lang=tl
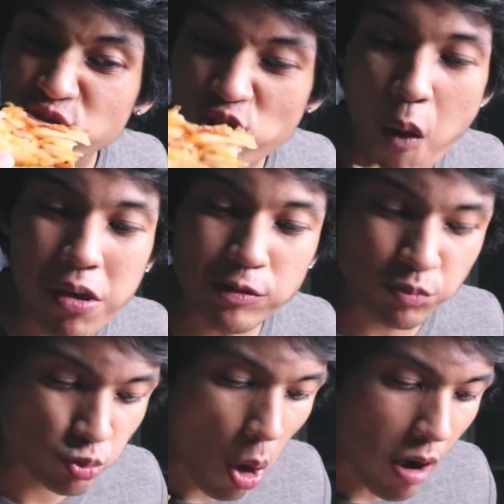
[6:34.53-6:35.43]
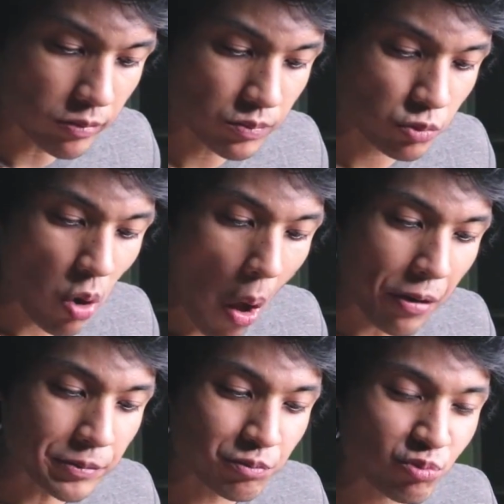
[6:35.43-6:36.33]
Ano ba?
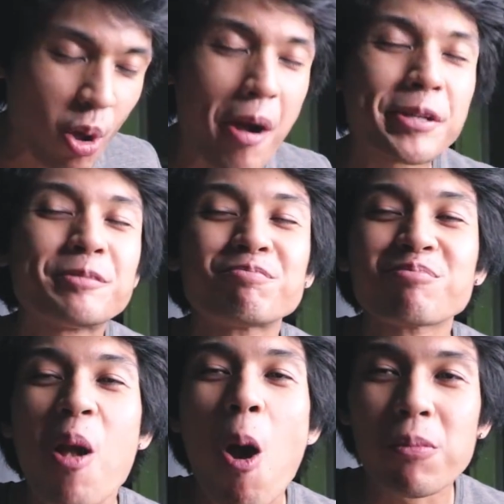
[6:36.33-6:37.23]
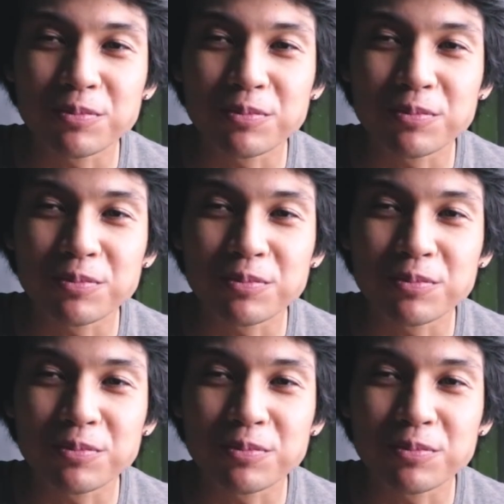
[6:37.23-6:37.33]
um, no.